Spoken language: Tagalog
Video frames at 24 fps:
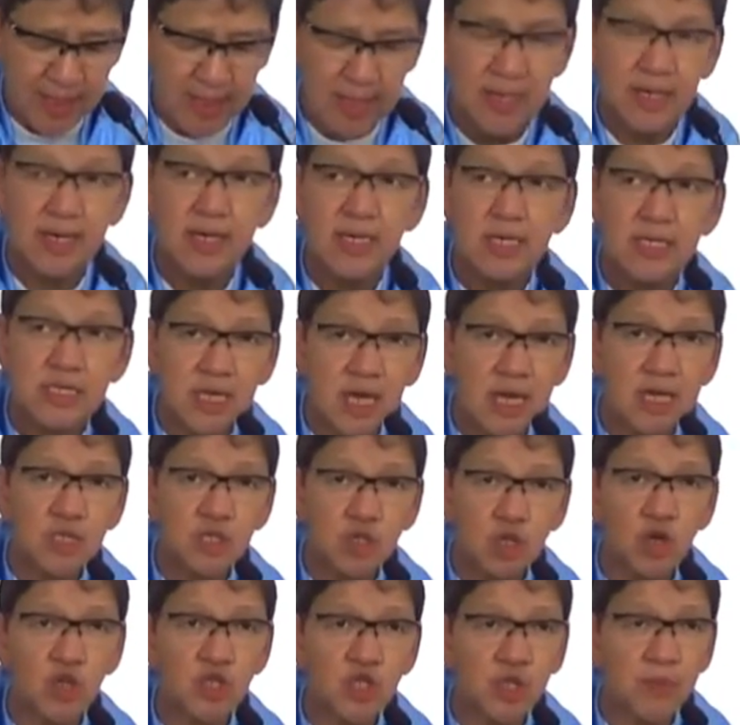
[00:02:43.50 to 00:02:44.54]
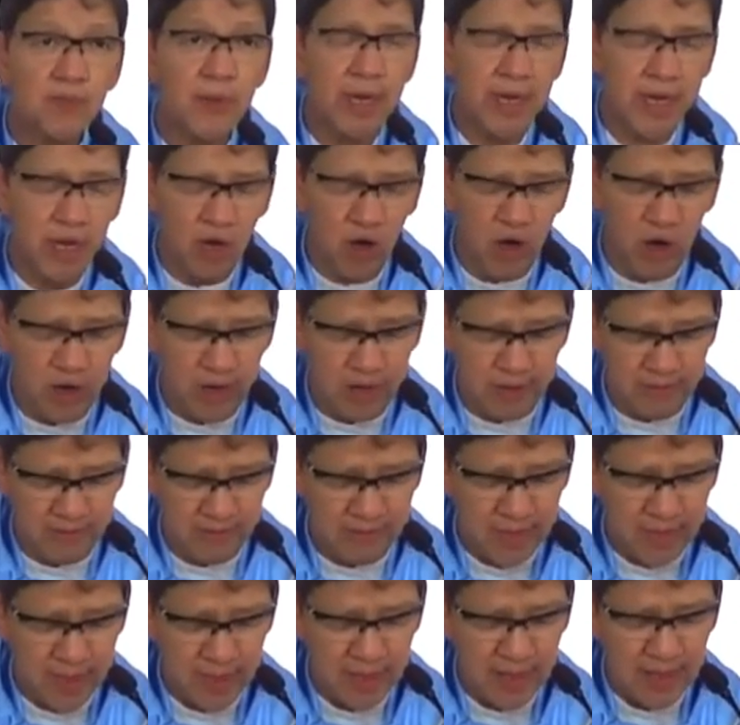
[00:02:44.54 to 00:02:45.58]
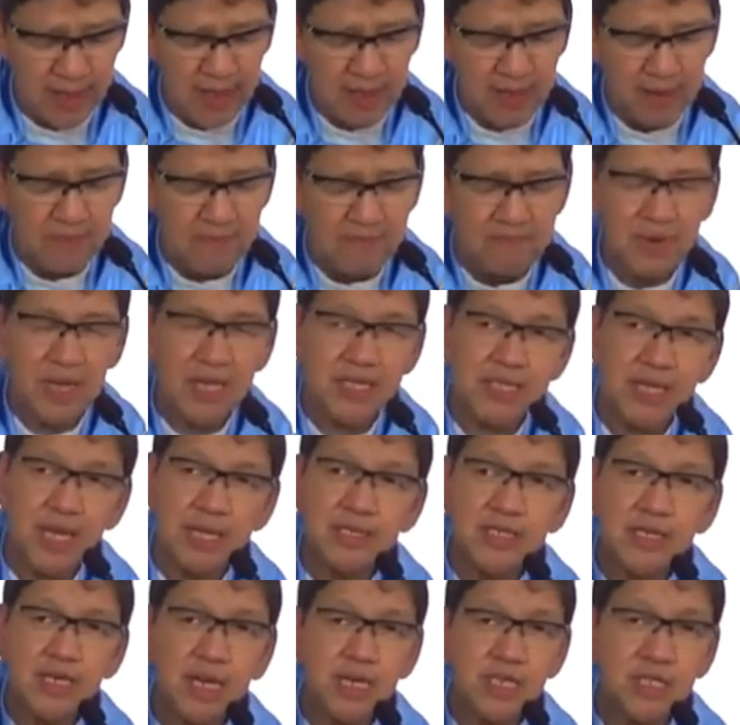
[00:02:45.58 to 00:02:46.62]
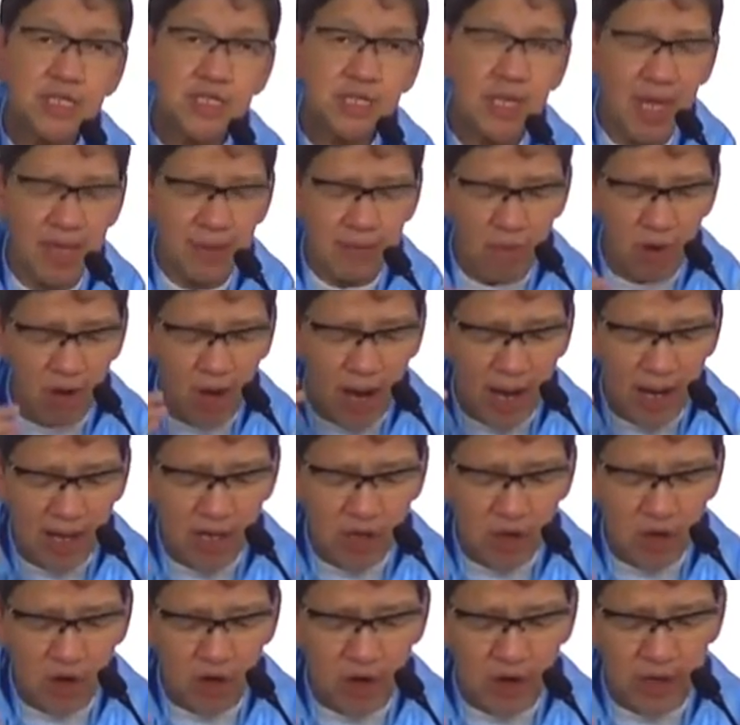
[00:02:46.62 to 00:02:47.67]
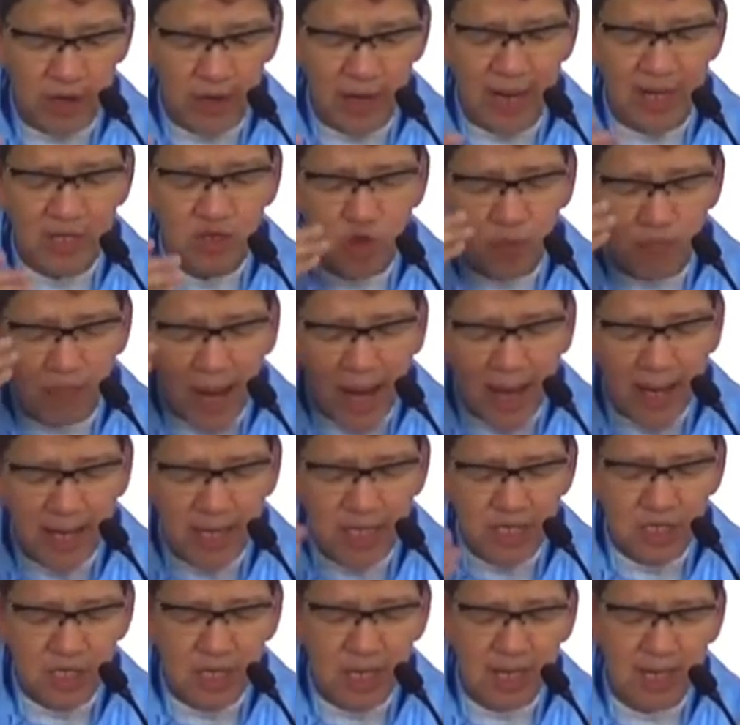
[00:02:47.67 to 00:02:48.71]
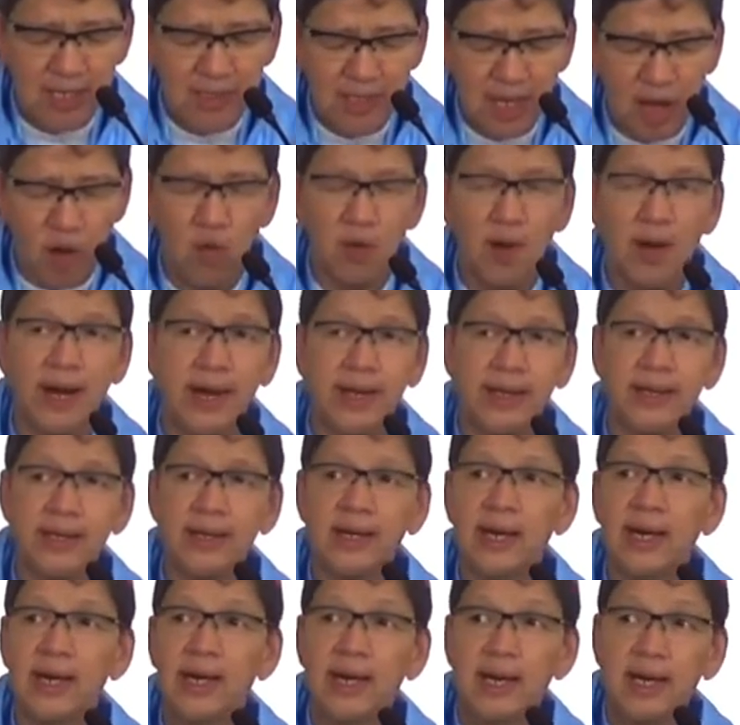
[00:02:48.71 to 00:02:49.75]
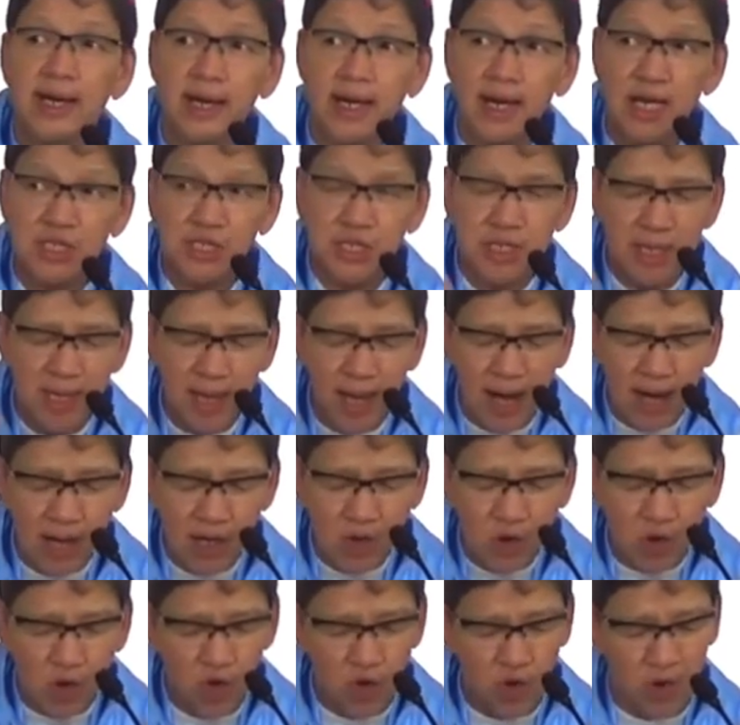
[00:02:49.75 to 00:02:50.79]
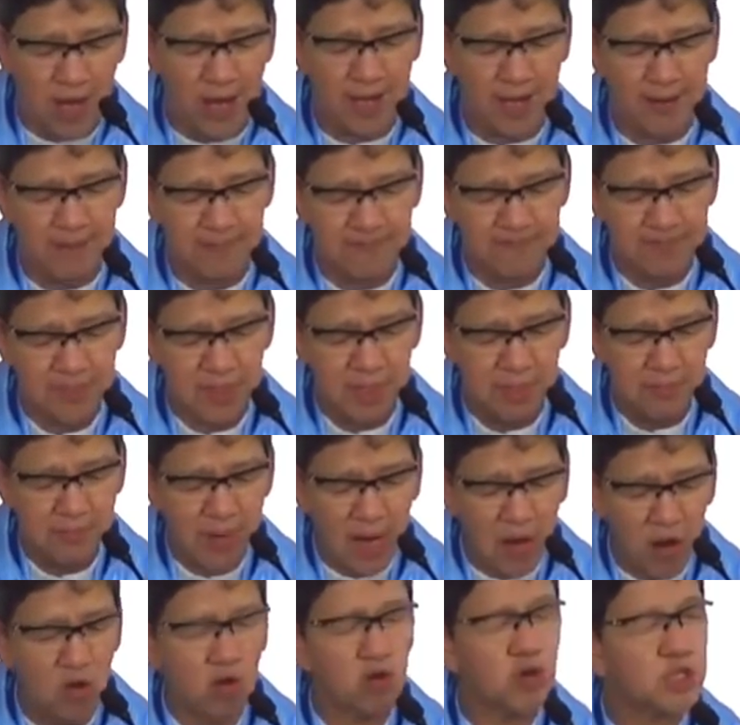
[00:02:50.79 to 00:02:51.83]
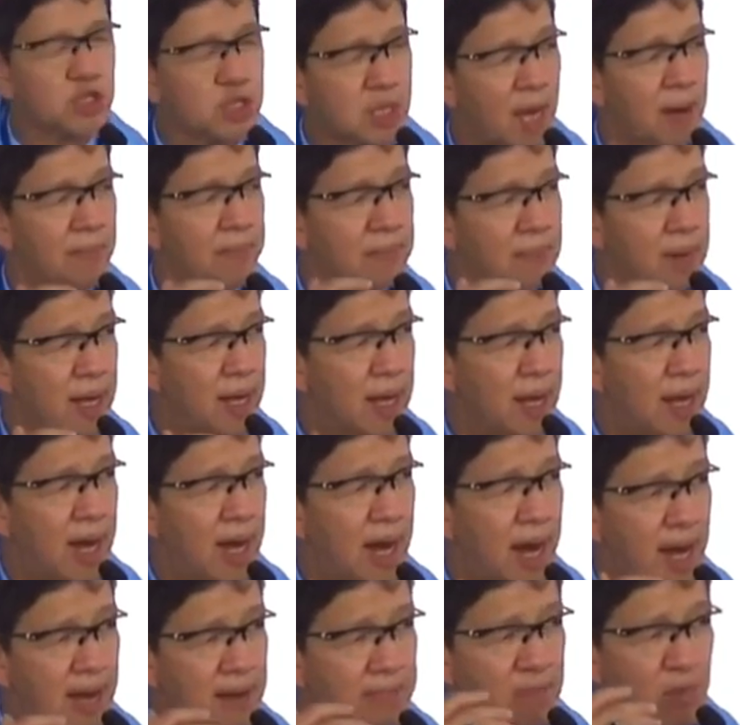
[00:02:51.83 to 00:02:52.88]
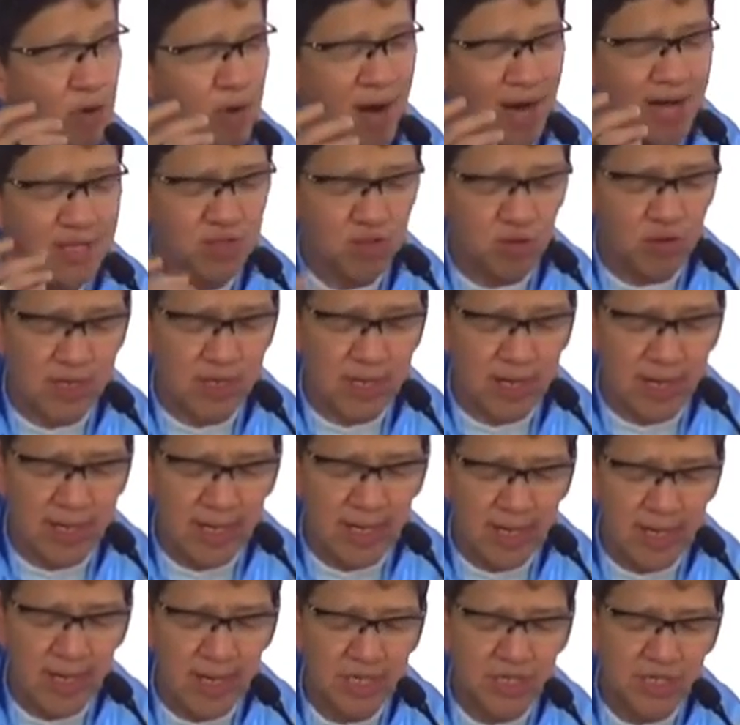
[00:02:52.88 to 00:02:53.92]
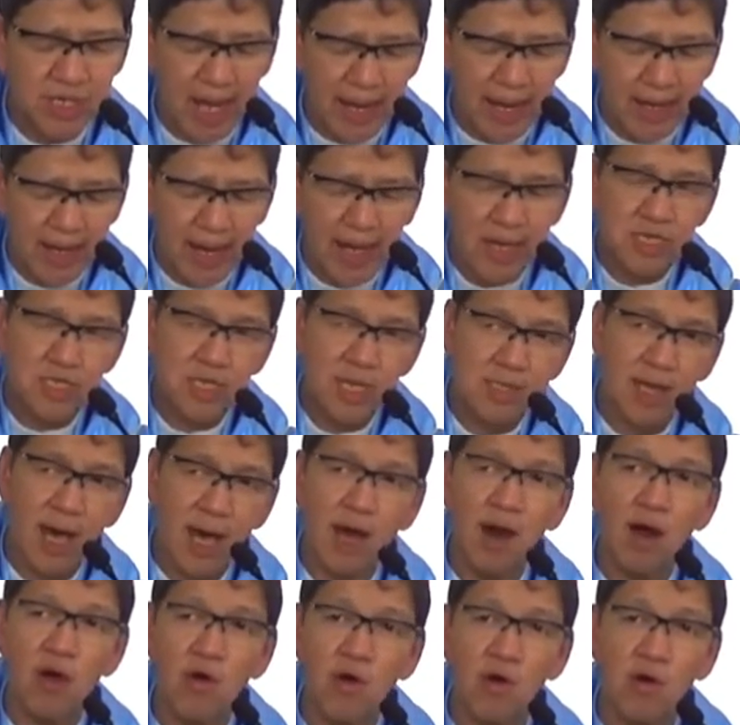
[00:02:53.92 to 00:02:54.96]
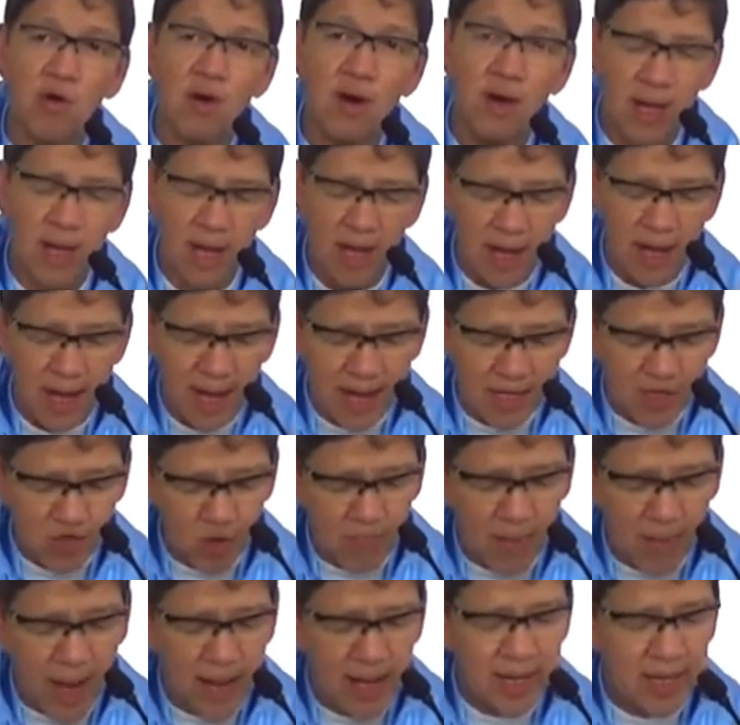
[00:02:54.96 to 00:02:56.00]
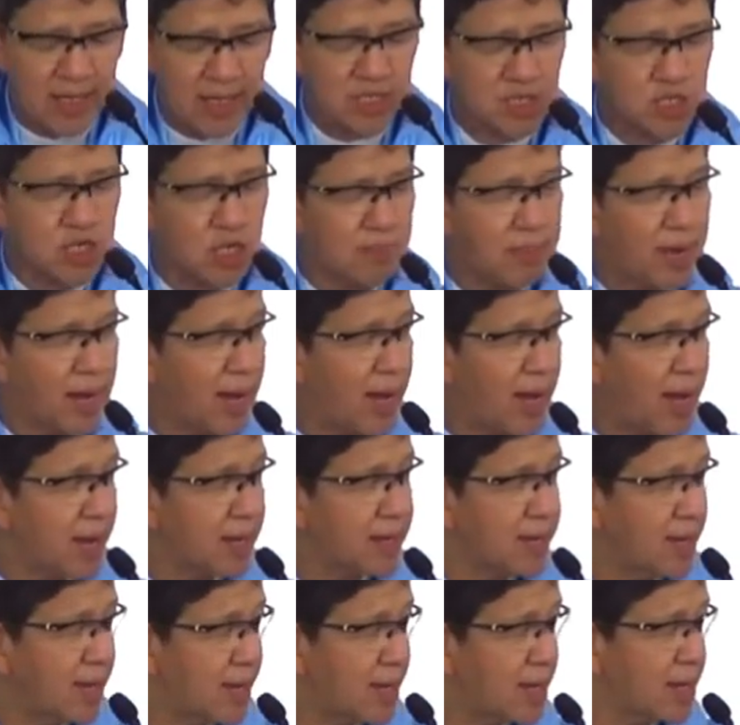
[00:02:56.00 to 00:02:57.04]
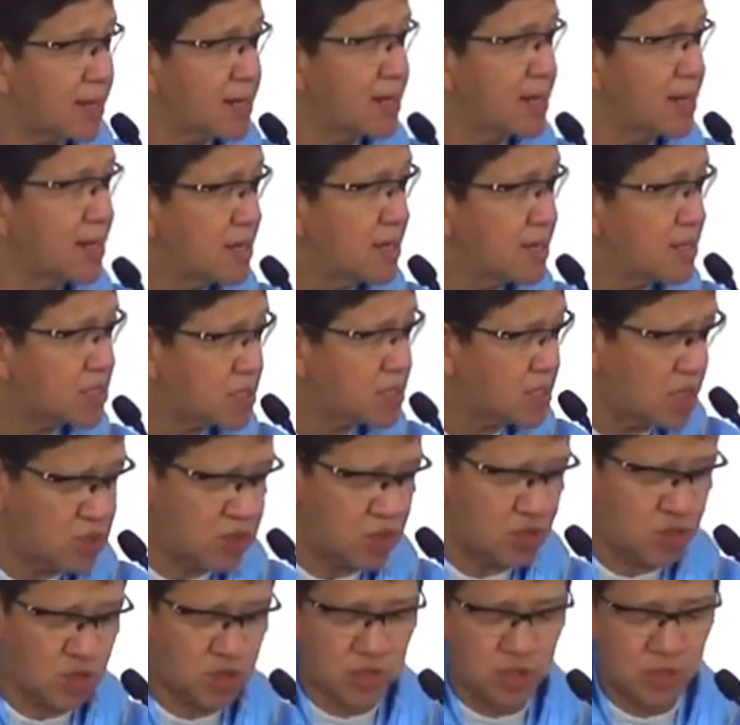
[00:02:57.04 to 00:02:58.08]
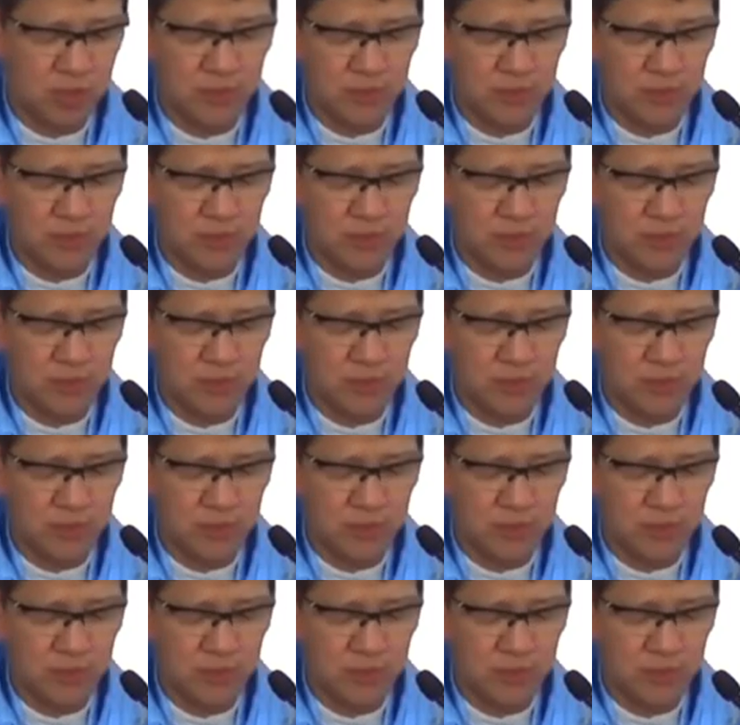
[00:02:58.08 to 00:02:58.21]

Si Jesus miingon, Bisan kinsay mo angkon atubangan sa katawhan nga siya akua. Ah. Mausab ang buhaton kaniya sa anak sa tao atubangan sa mga anghel sa Diyos.